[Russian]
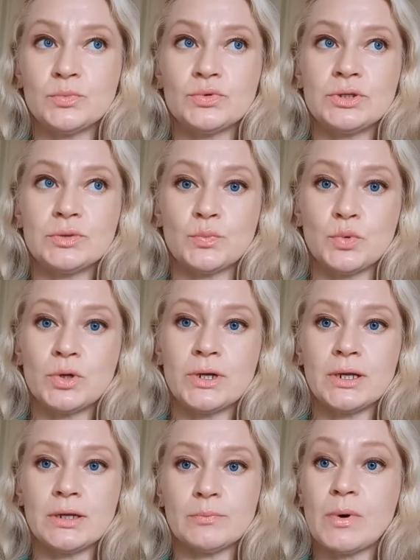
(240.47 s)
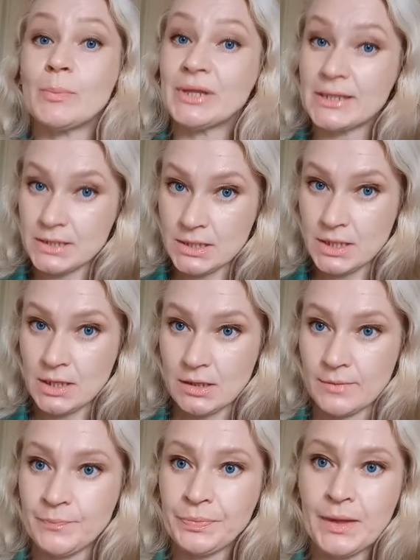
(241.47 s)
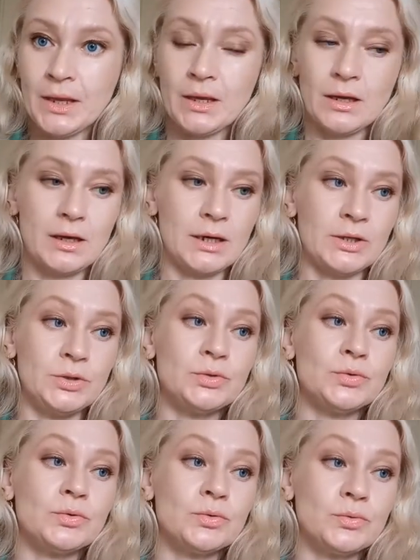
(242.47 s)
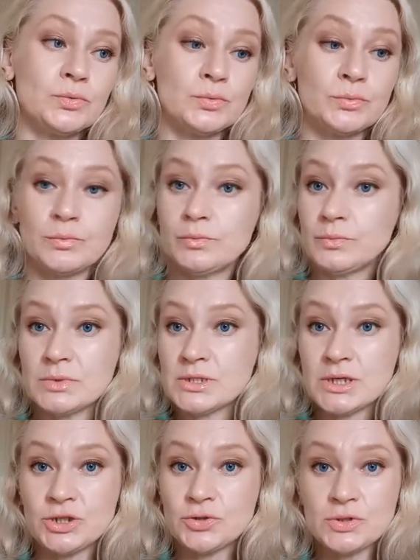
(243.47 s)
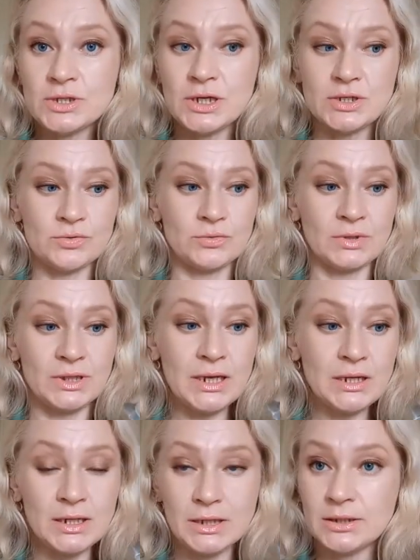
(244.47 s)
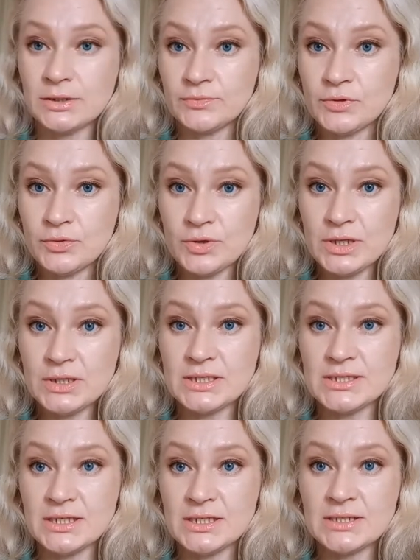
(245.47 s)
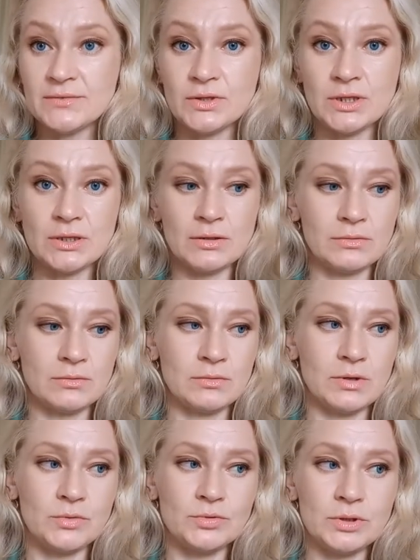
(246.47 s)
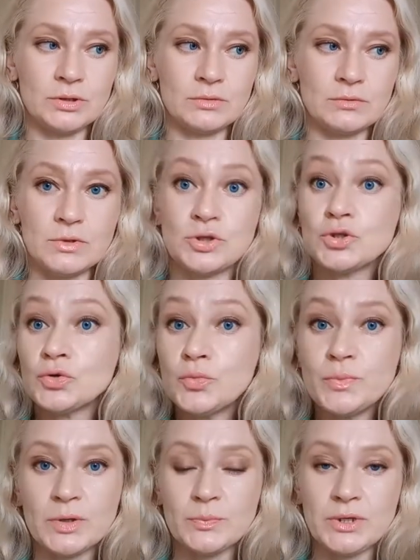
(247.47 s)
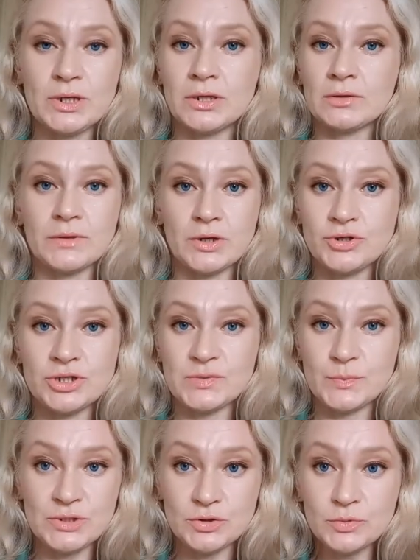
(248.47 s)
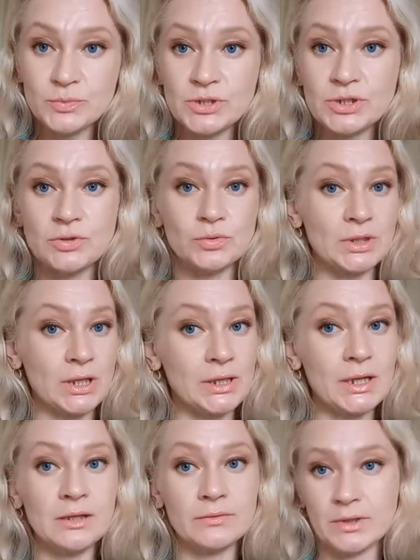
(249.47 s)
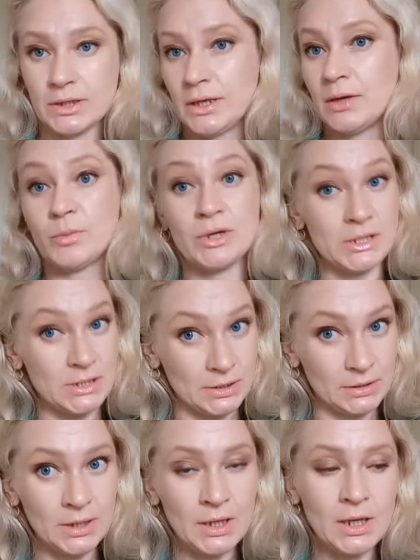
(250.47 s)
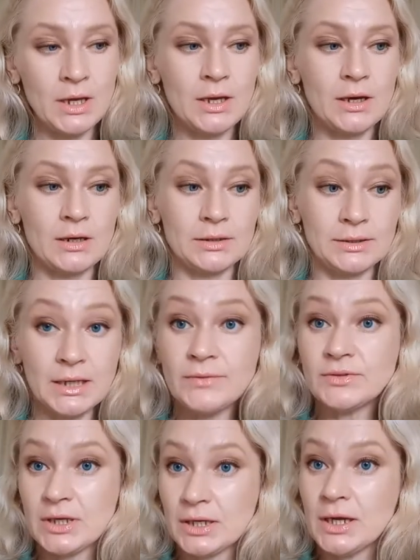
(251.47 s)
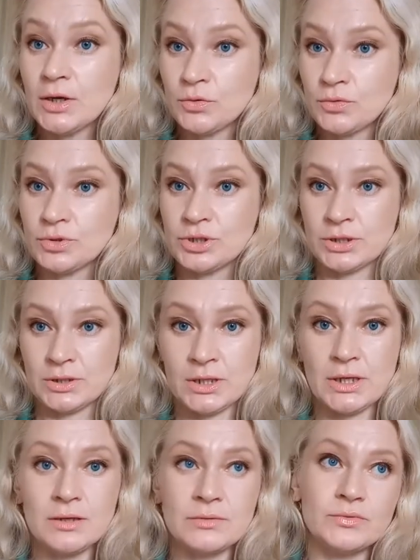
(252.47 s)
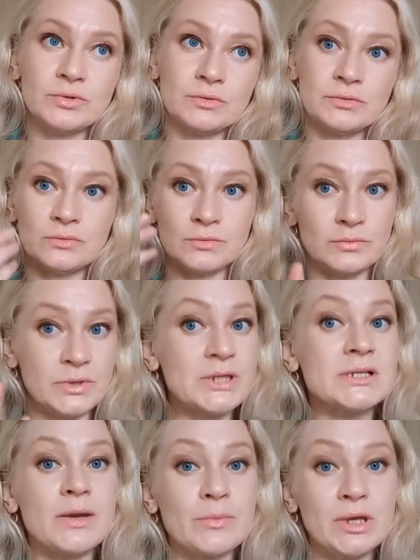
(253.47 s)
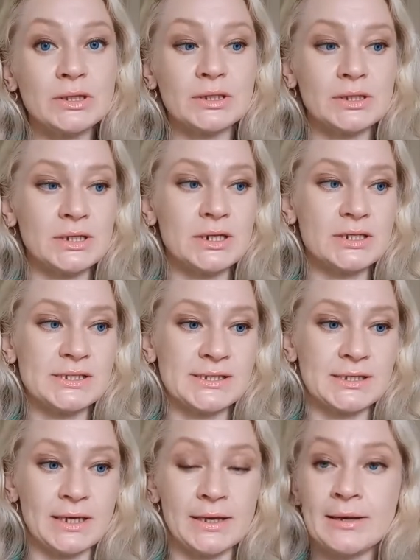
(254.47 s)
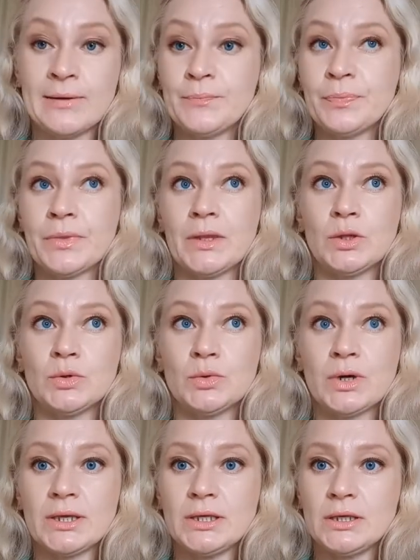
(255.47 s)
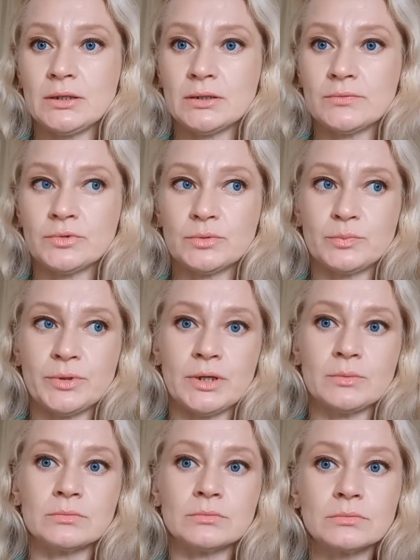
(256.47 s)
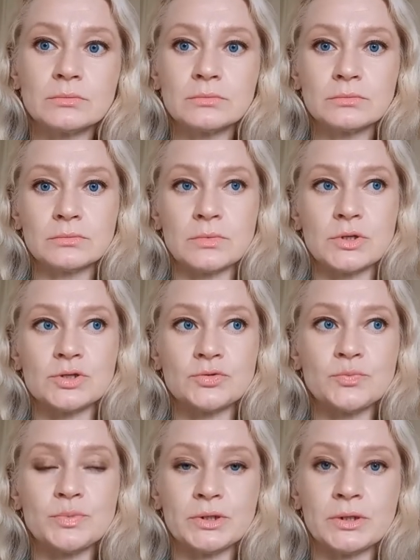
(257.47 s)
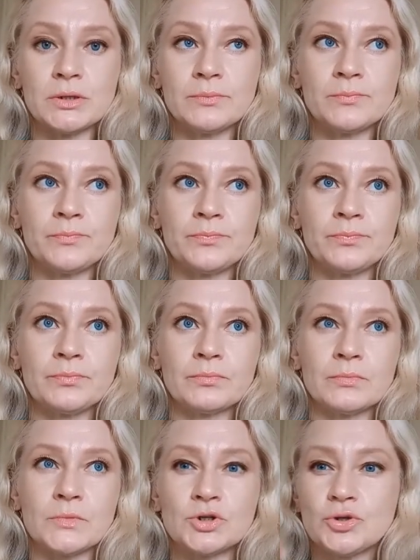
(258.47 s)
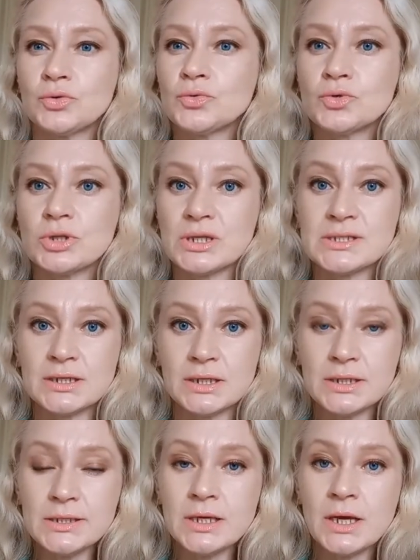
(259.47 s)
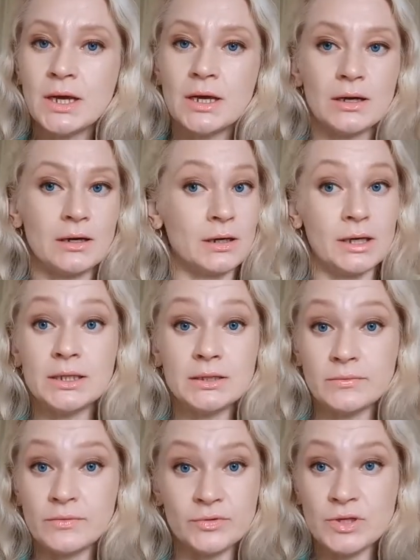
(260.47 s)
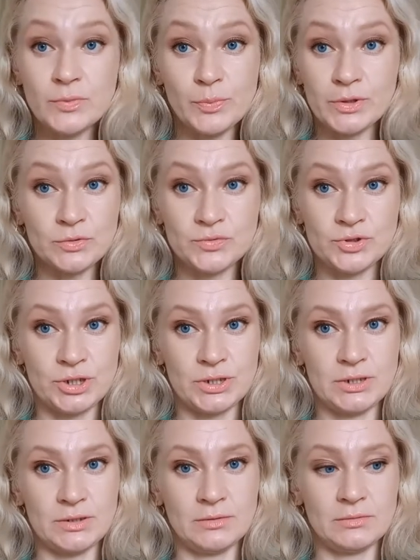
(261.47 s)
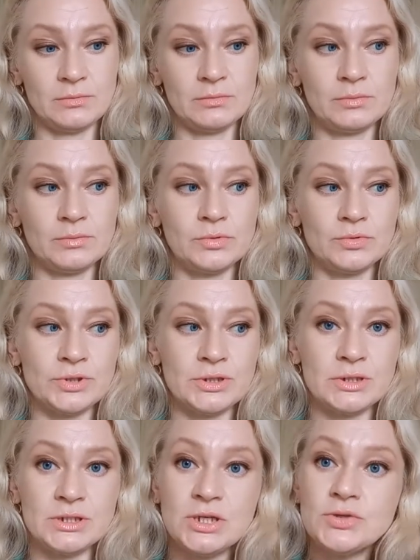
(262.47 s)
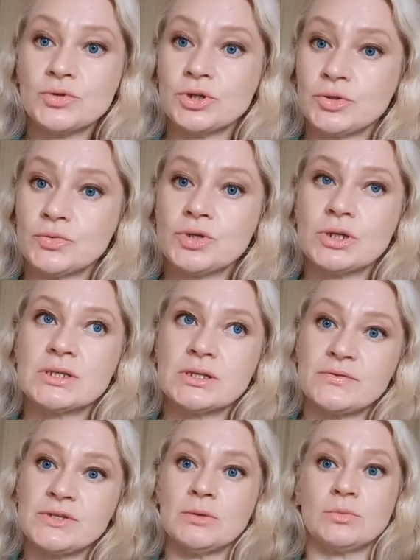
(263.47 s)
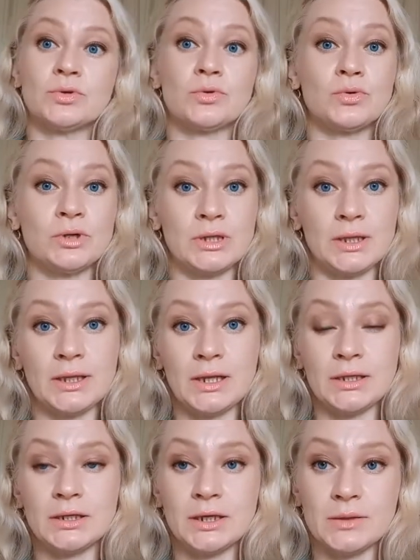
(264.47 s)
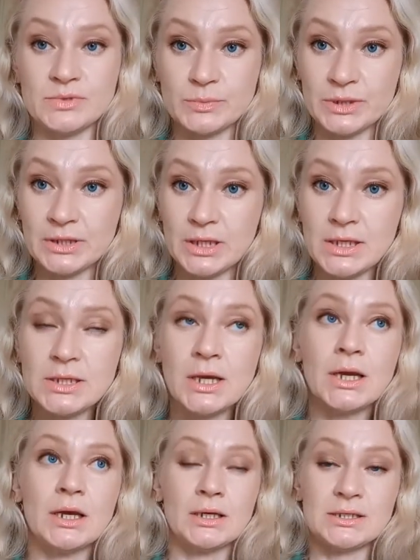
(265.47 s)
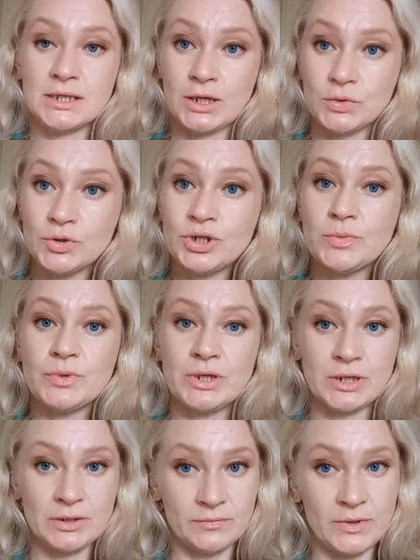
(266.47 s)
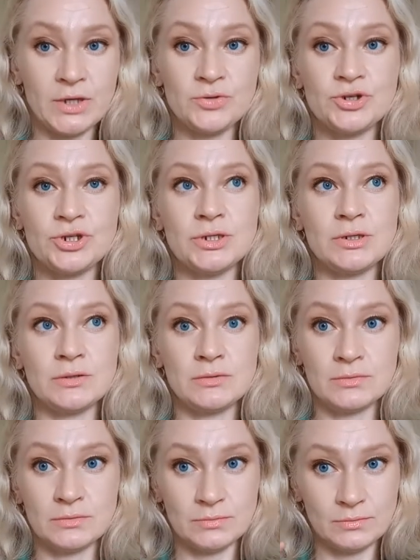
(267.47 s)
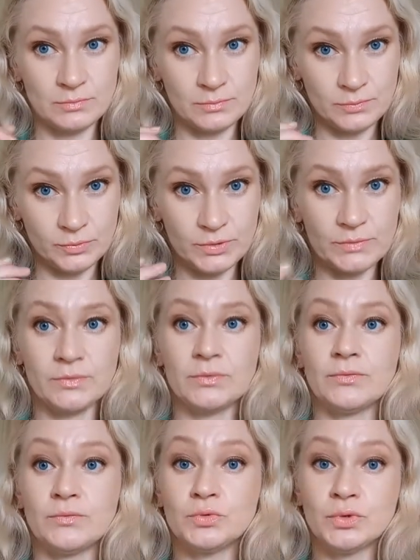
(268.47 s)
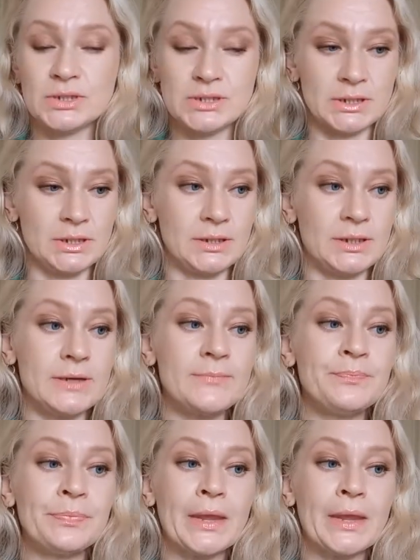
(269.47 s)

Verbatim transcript: будет более поплотнее. А, но скажу сразу, так как это флюид, естественно, какой-то супер перекрывающей способности у тонального крема нет – а, да, вторая кожа, да, вот э, незаметно на лице, но какие-то вот прям супер, что нужно скрыть, а, этого вы не получите. То есть здесь уже нужно совсем другой тональный крем смотреть с хорошей перекрывающей э, вот функцией, да.